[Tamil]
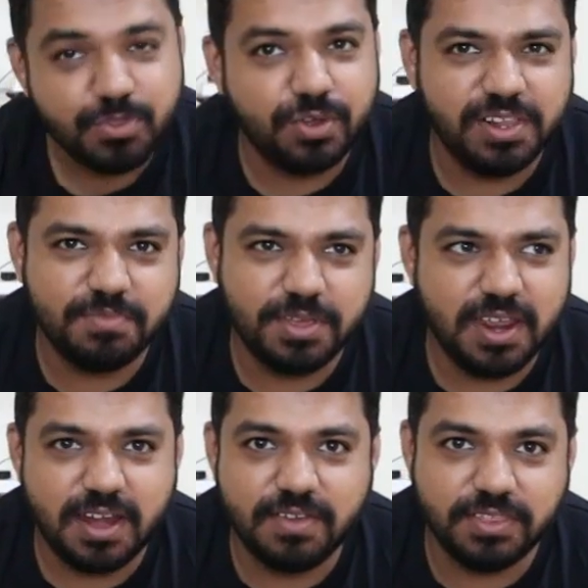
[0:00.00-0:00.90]
எங்களது
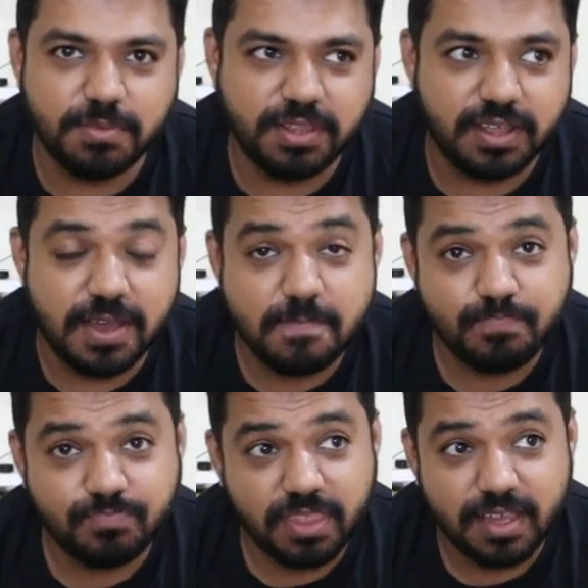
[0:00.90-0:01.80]
பிரியாணி வந்து பார்த்திங்கன்னா
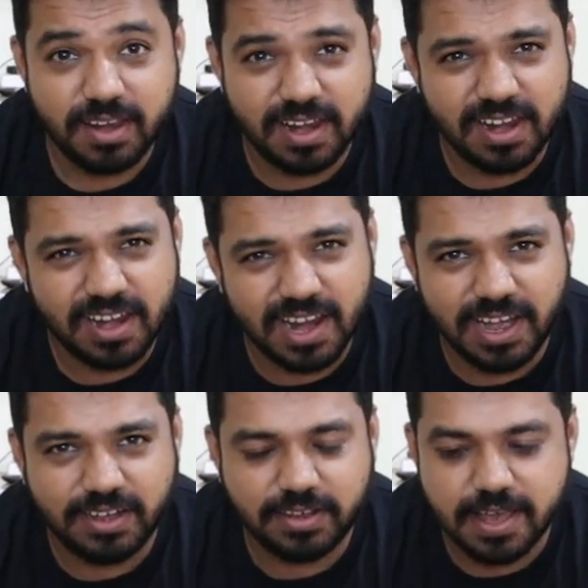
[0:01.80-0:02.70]
நல்லா
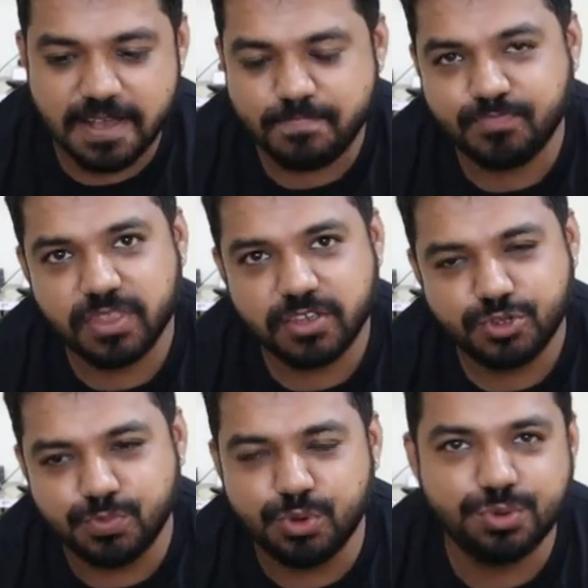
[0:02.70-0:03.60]
லைட்டாக
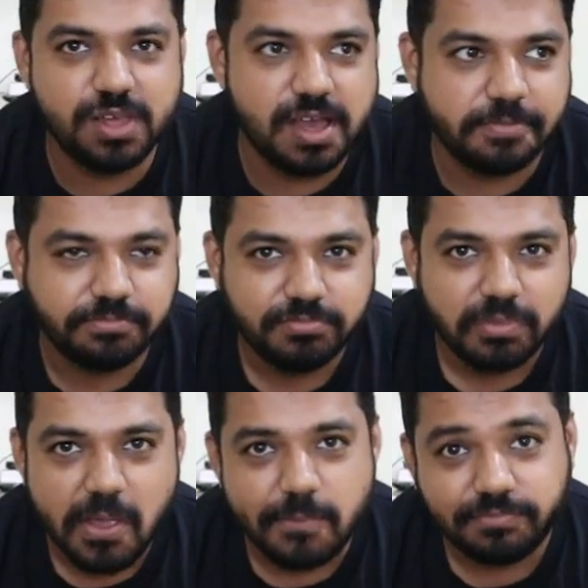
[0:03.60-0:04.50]
ஸ்மூத்தாக
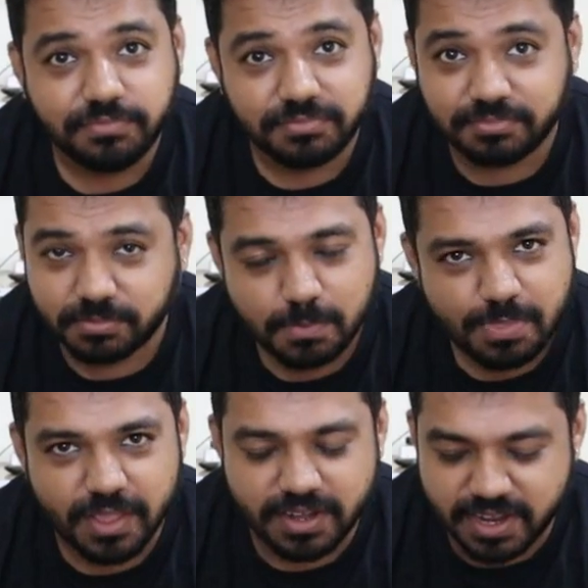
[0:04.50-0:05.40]

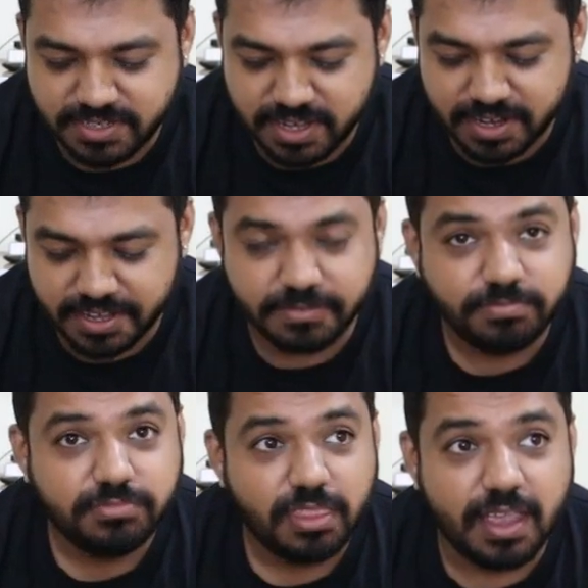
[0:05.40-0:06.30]
டேஸ்டியாக
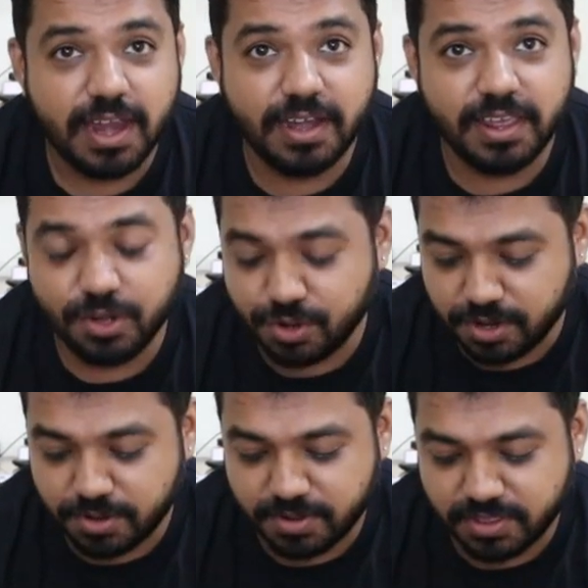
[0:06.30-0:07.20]
இருக்குது அண்ட் இன்னொன்று
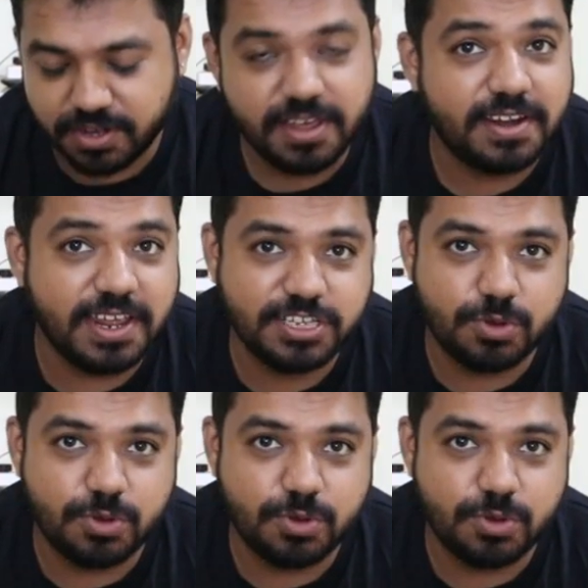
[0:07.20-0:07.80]
ஒன்று பார்த்தோன்னா ரைஸ்